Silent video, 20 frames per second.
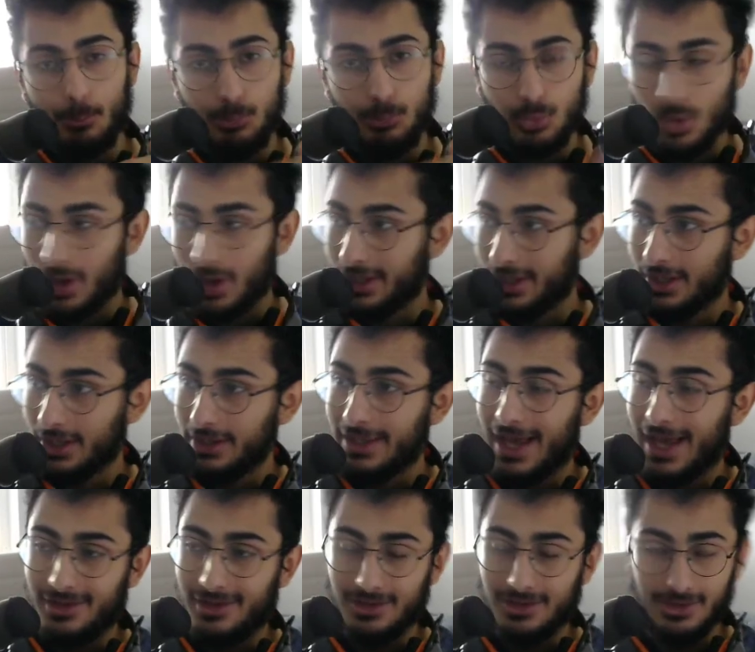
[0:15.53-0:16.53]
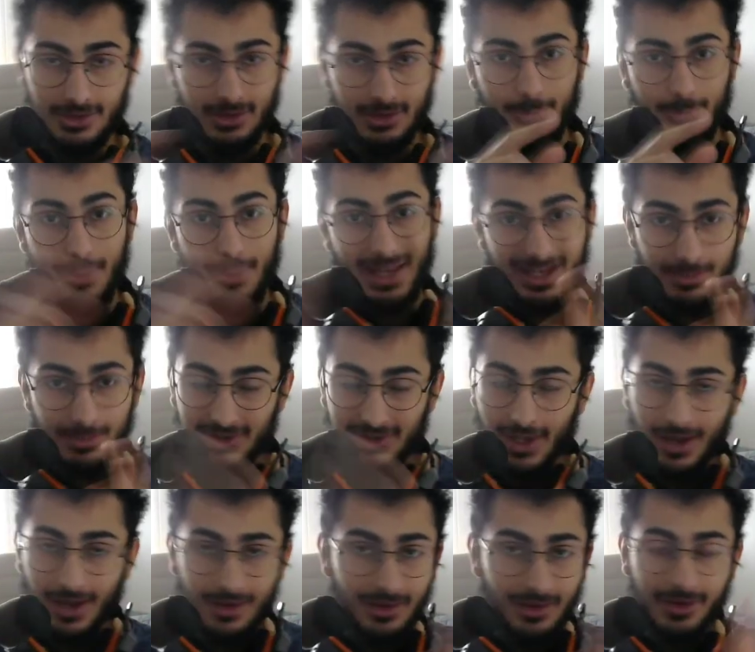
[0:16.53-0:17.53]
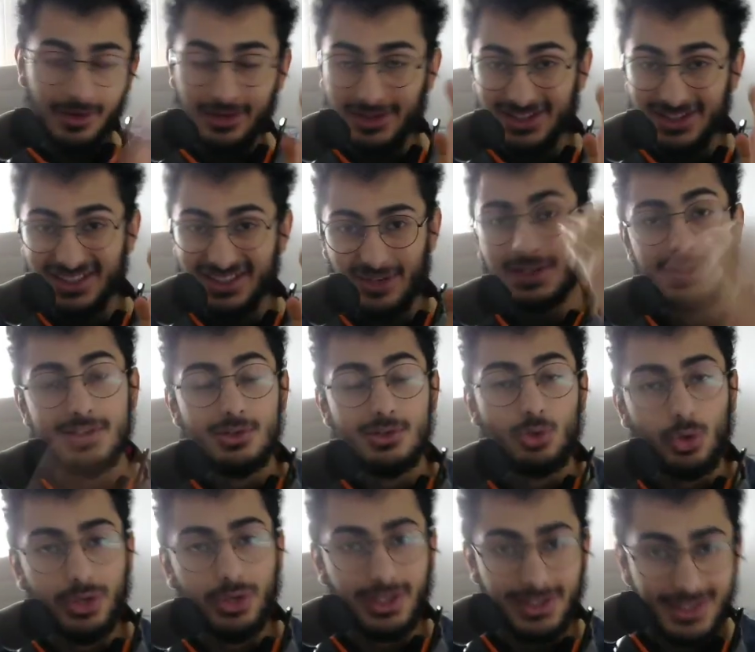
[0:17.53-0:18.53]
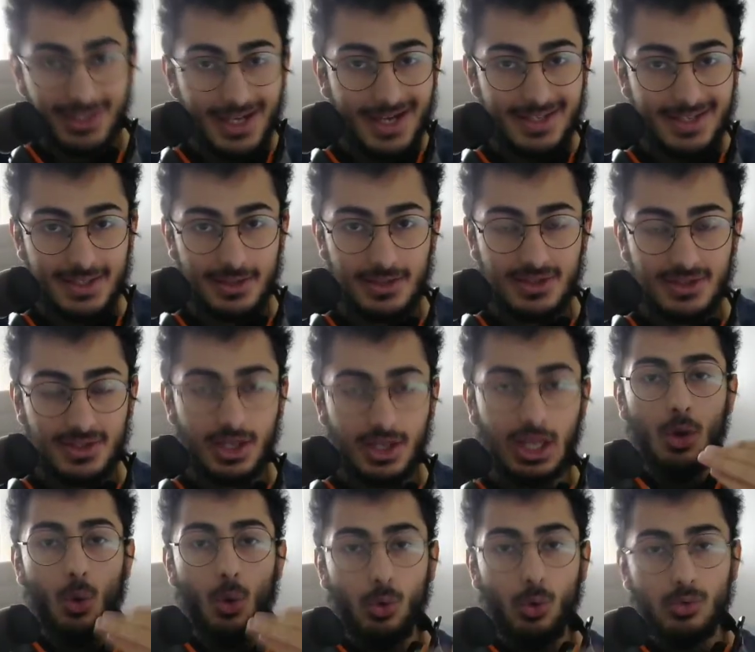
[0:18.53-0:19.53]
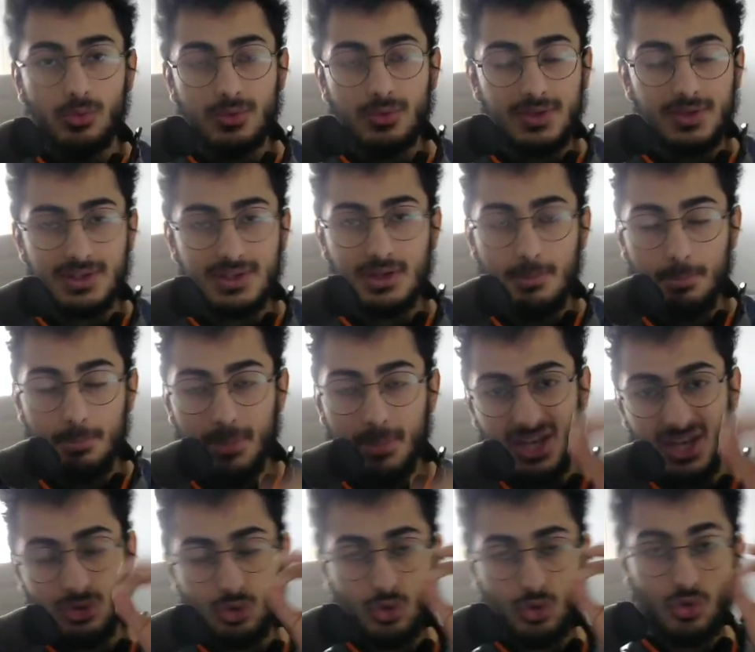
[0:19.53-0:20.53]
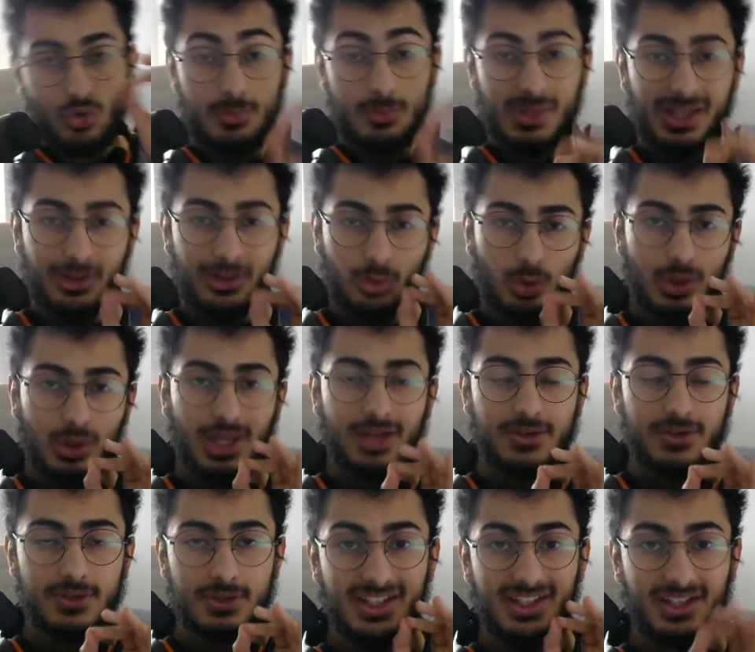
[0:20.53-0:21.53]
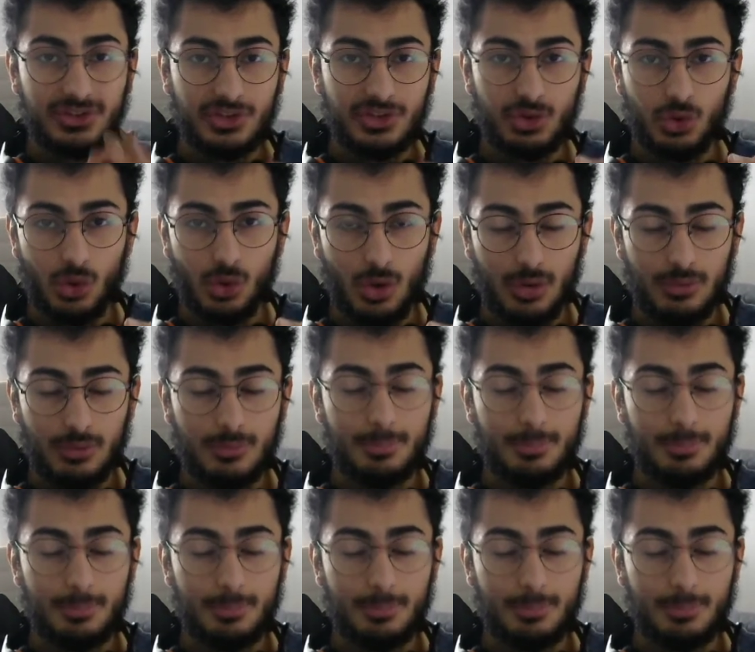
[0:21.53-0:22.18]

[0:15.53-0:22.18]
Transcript: Bu ara yani e, belli bir tarih aralığı var. Siz oyuna girerseniz oyun size 500 bin dolar yatırıyor.